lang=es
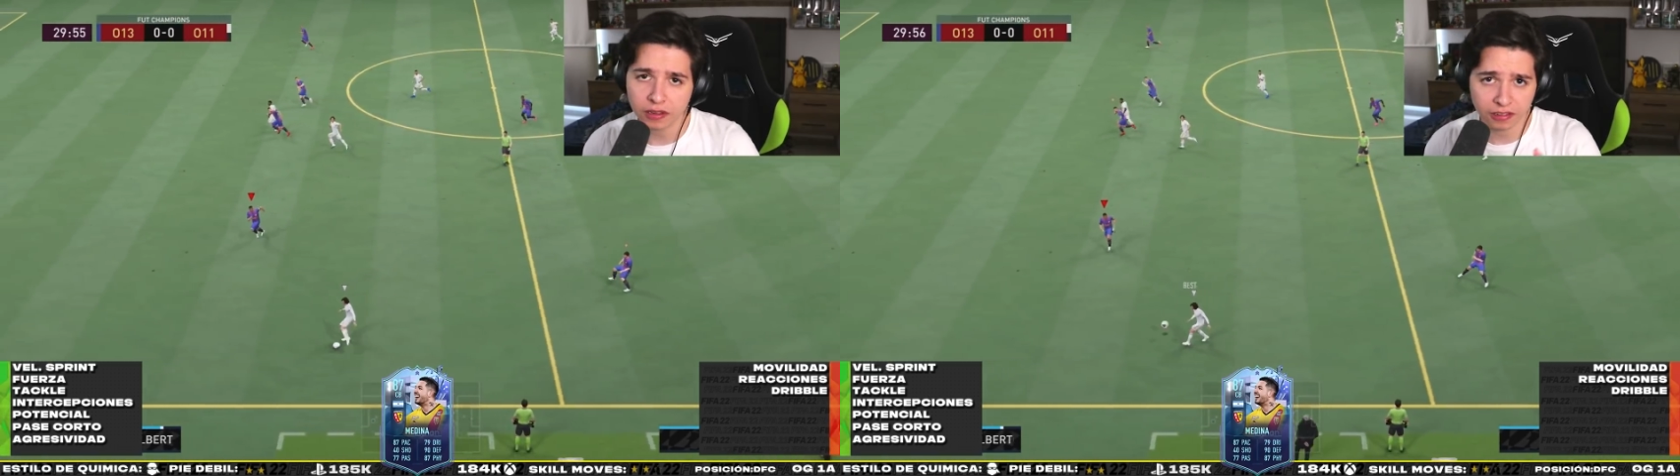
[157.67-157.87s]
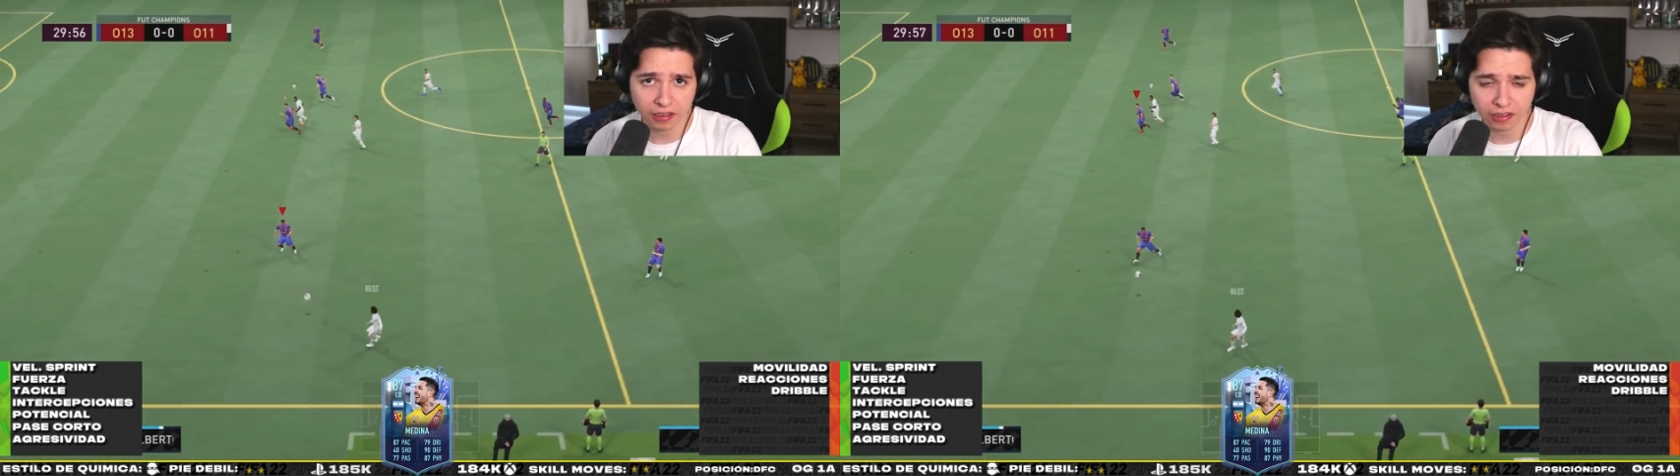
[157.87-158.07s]
y
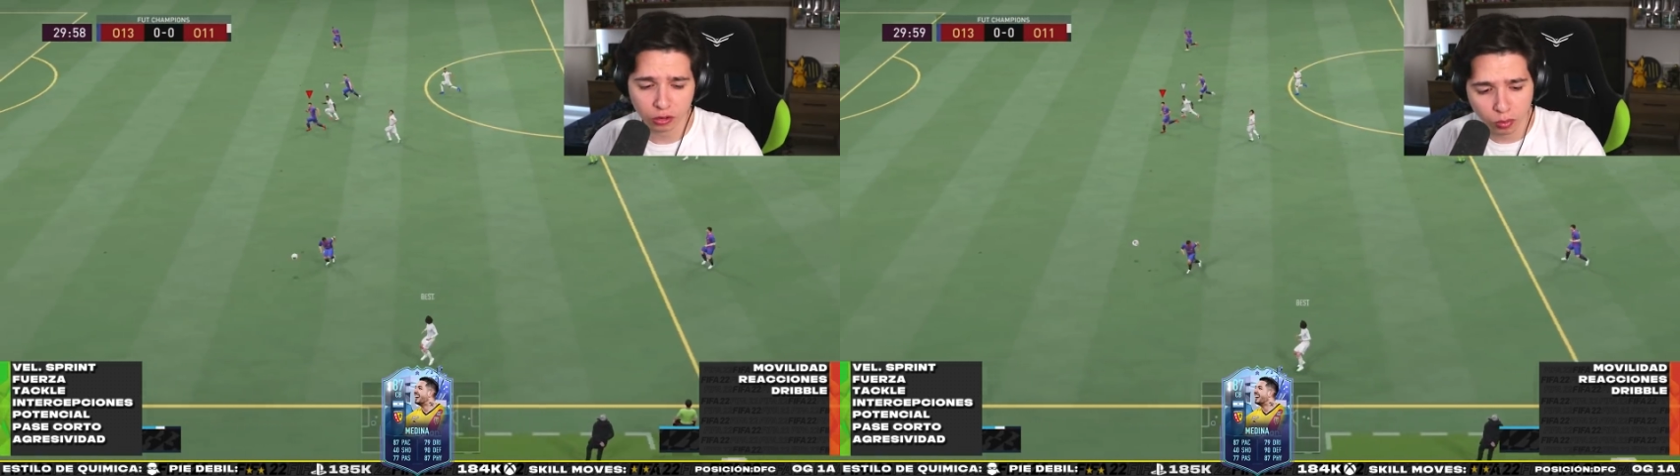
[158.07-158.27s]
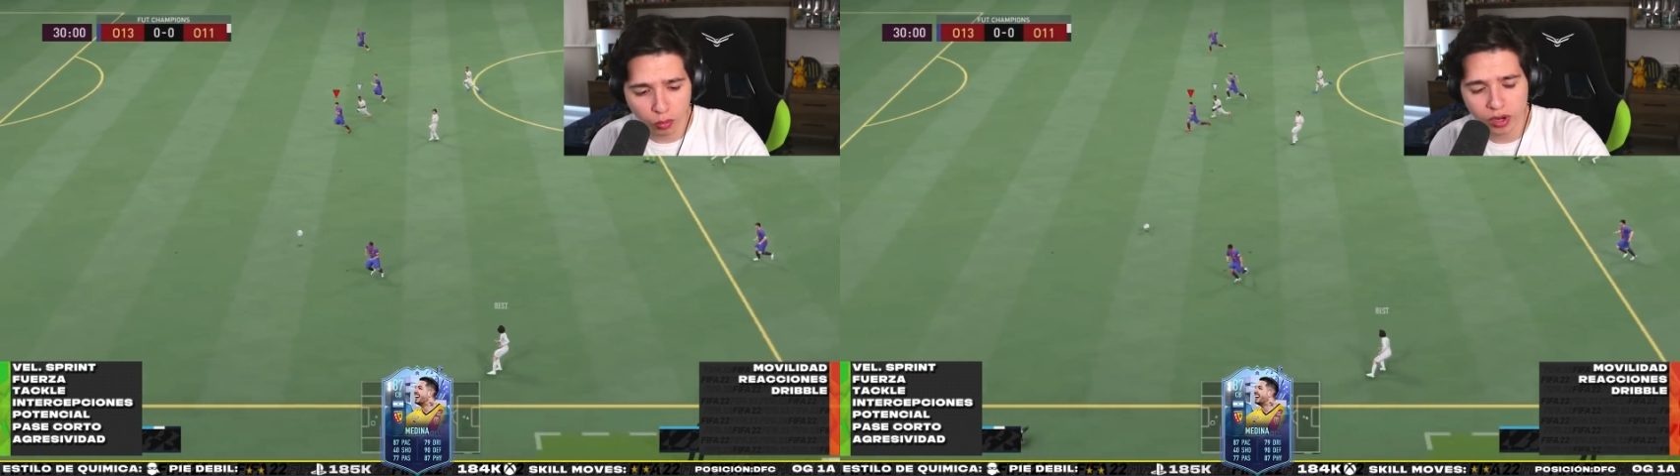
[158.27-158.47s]
siguen siendo
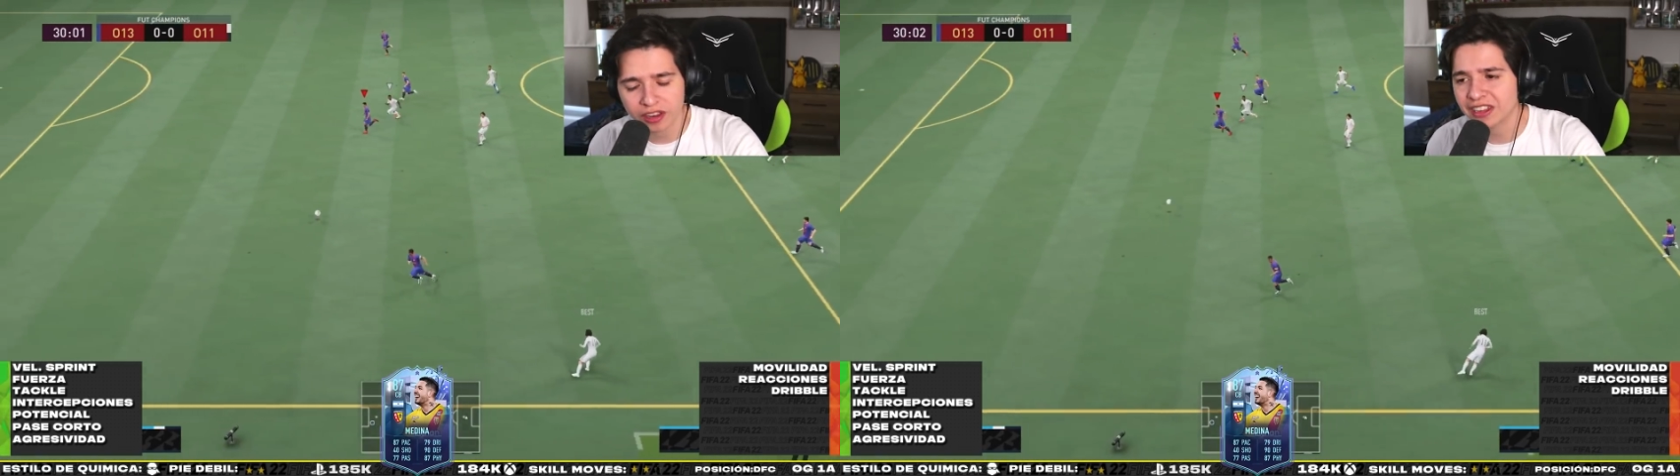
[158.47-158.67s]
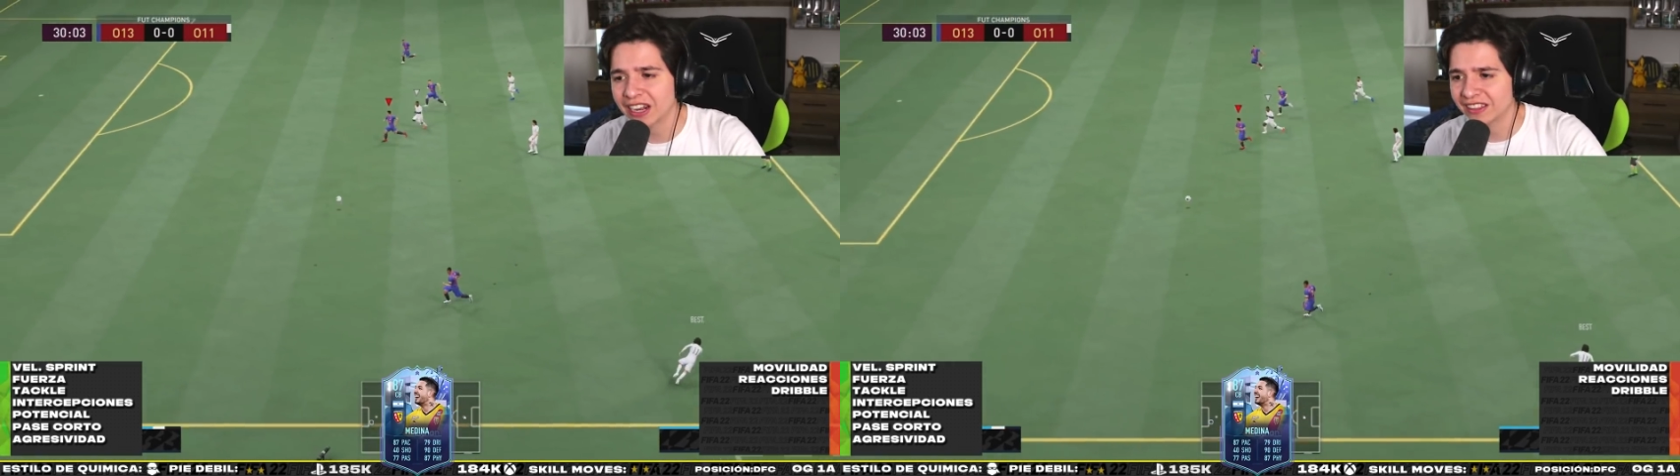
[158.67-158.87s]
muy buenas
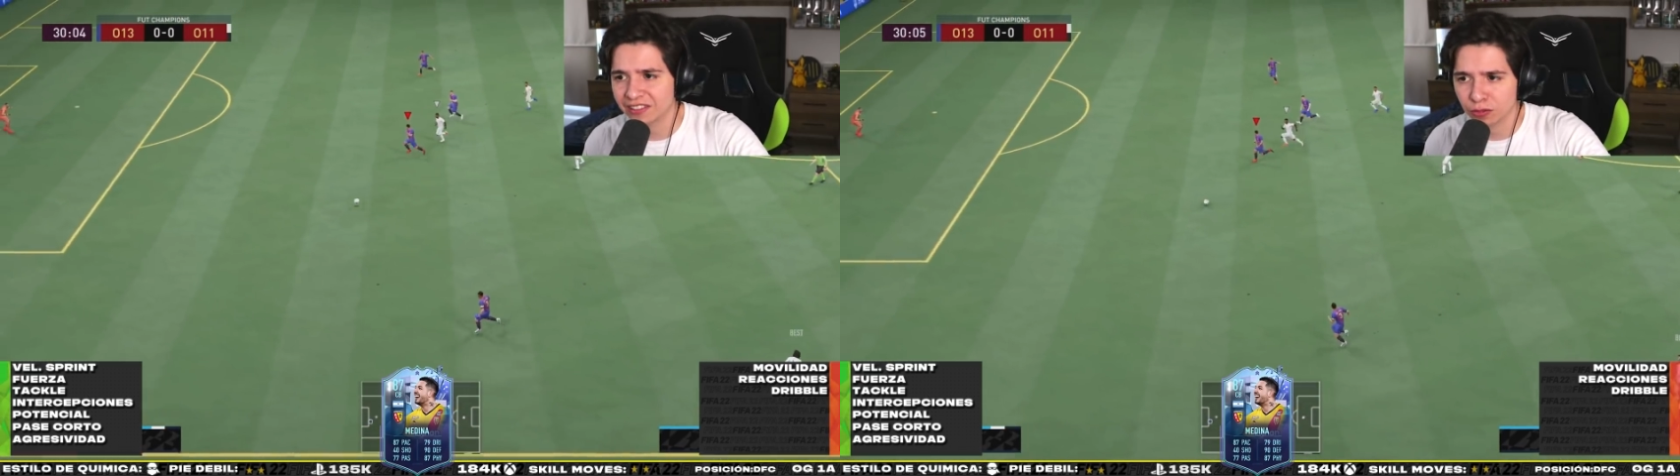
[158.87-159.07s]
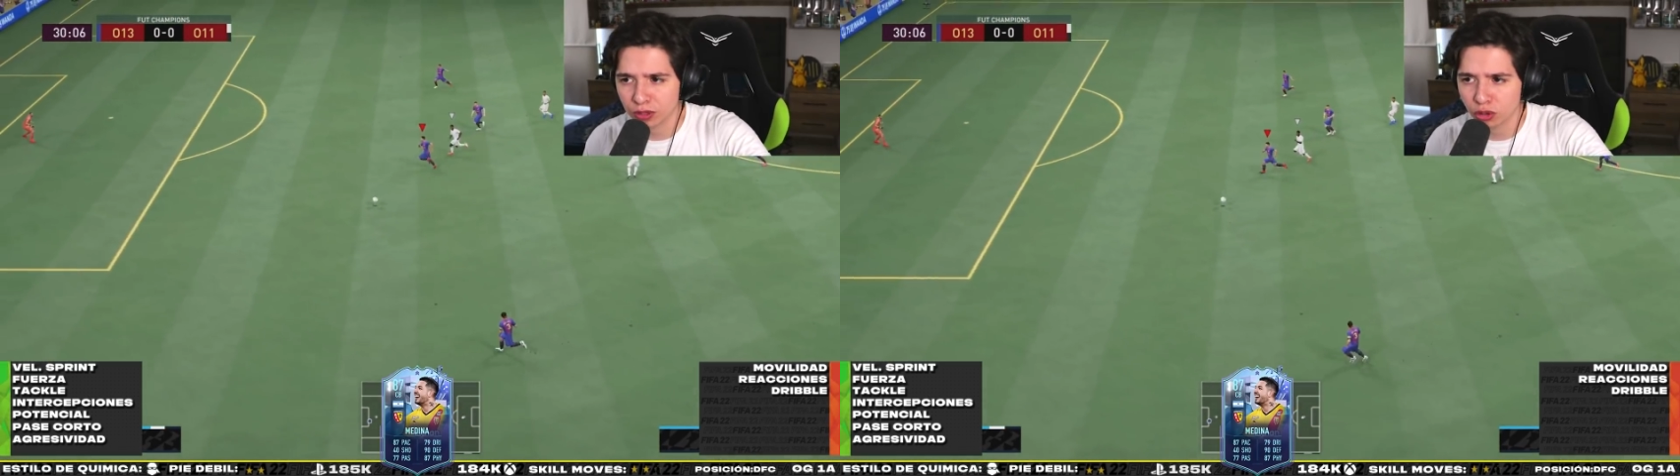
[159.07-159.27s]
cartas,
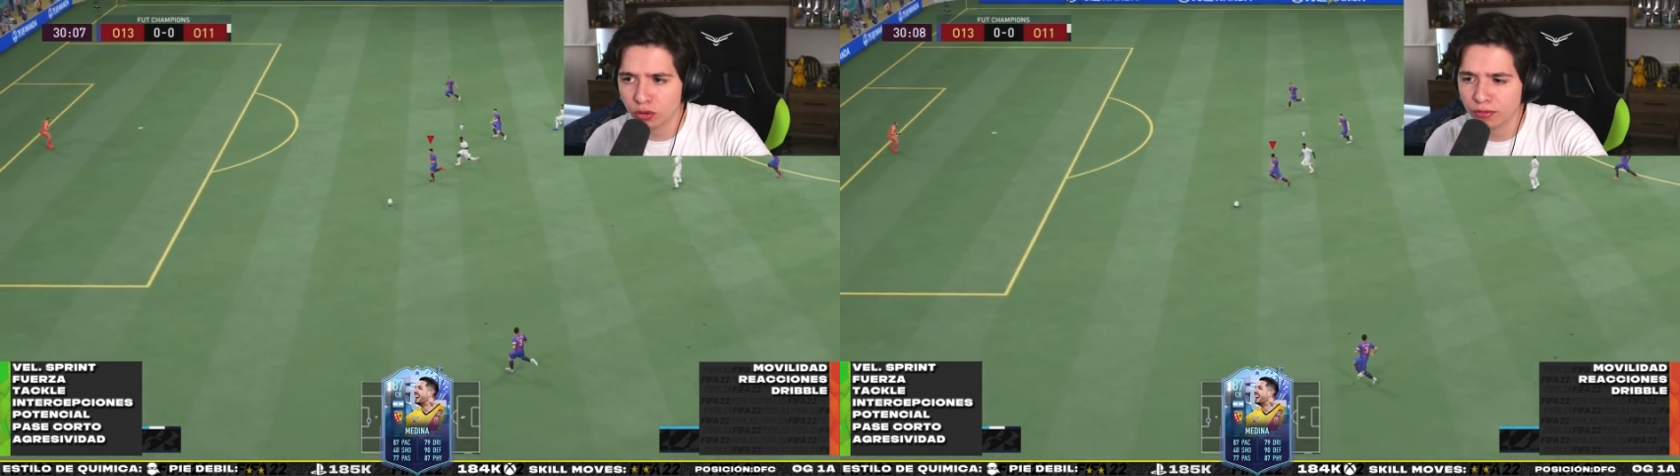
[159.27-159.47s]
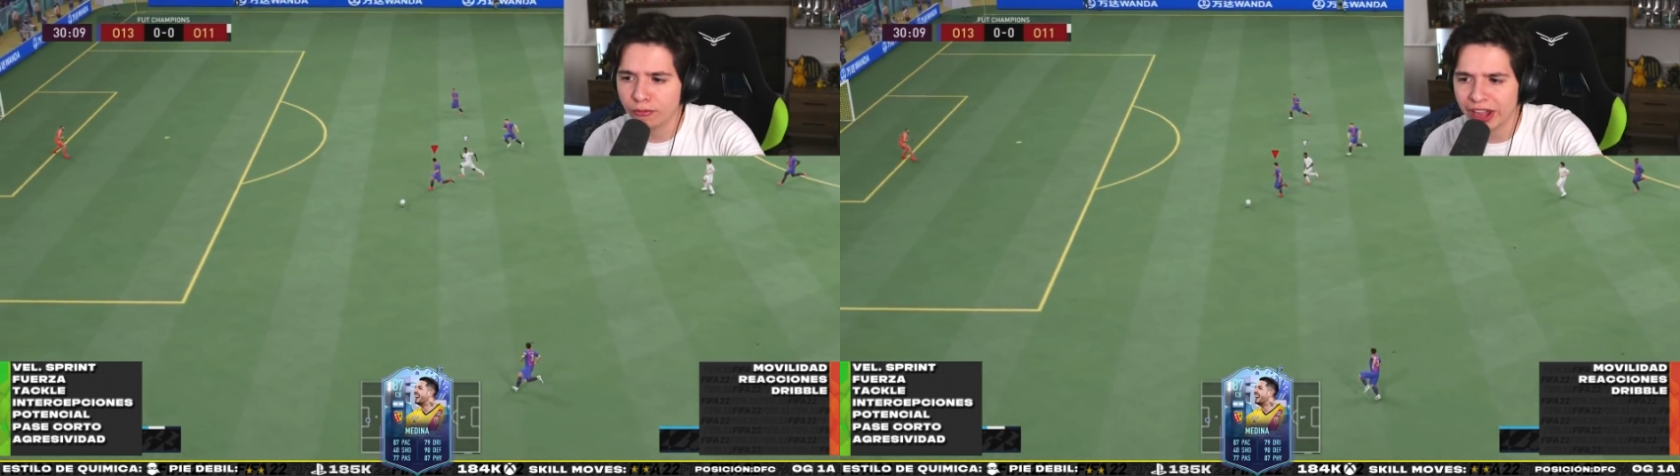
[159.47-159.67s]
sobre todo
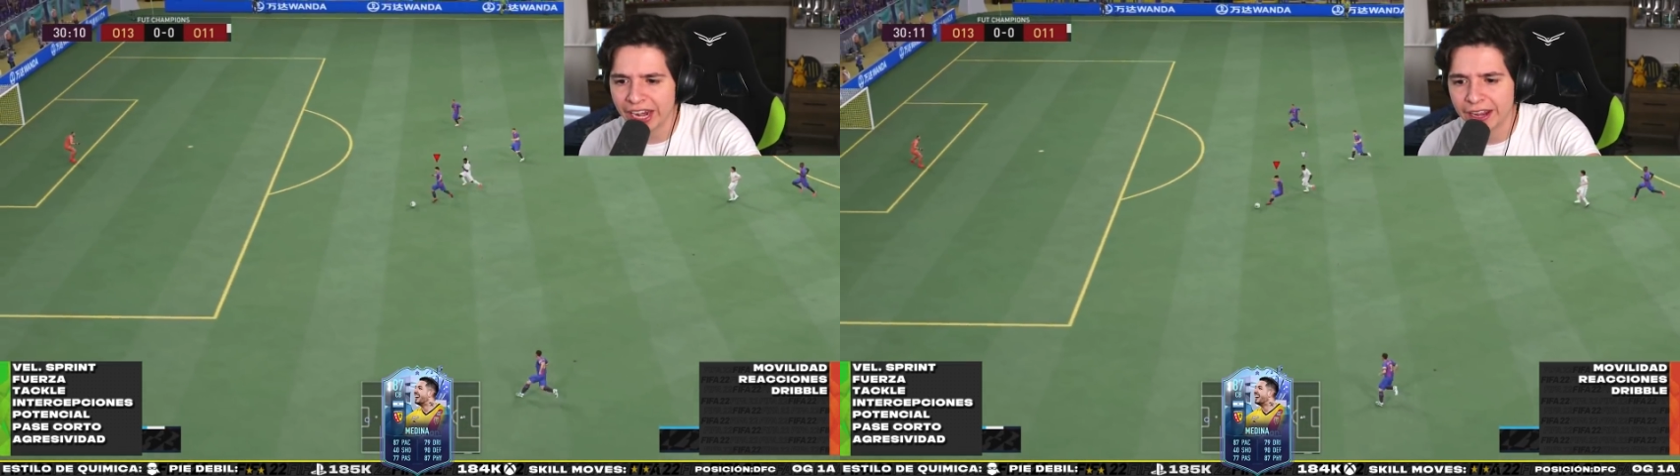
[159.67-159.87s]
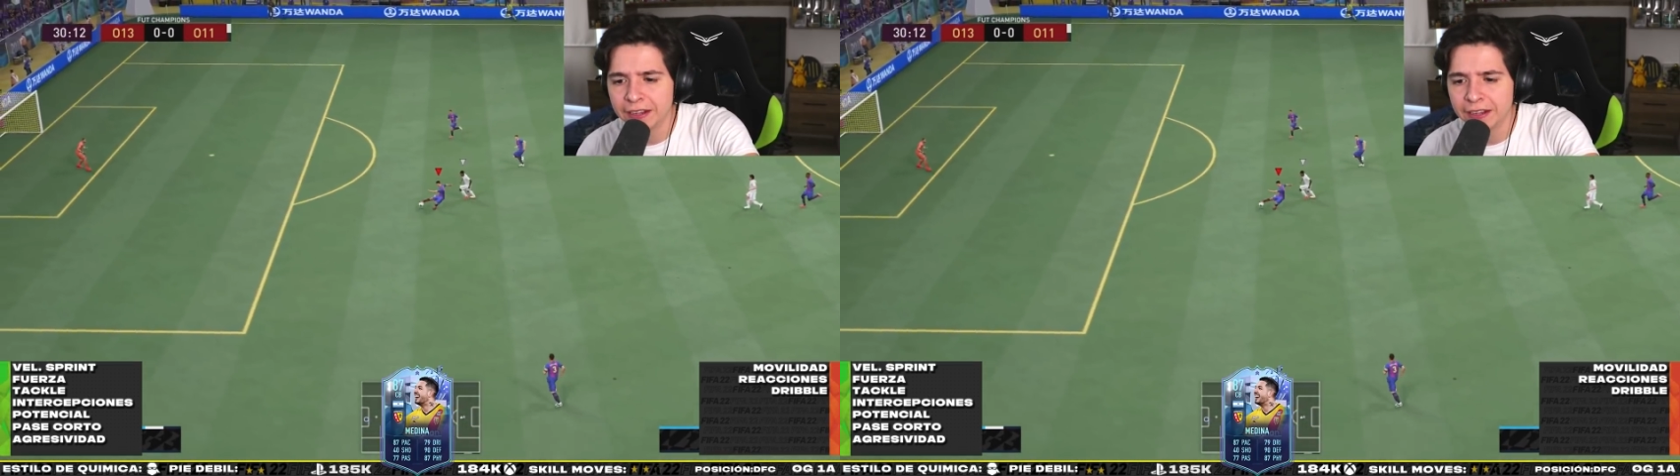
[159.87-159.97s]
Fofana.